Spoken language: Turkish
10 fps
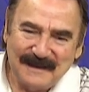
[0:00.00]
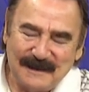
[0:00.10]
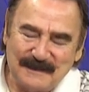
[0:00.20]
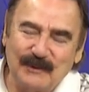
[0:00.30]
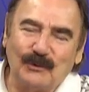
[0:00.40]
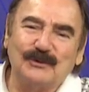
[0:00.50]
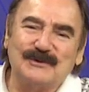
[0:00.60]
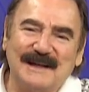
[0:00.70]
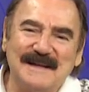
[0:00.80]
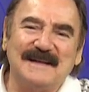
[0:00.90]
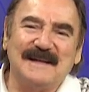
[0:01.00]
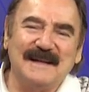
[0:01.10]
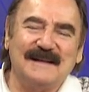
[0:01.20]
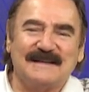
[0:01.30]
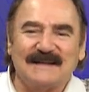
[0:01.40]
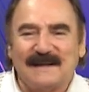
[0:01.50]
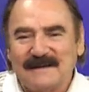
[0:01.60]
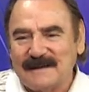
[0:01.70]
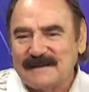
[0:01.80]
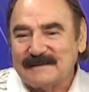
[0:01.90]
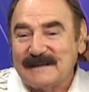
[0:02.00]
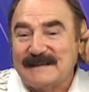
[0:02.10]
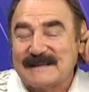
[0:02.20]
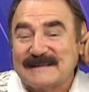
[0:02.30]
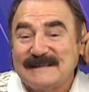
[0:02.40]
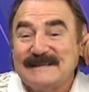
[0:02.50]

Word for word: Demek 30 sene geriye gitsek dedesinin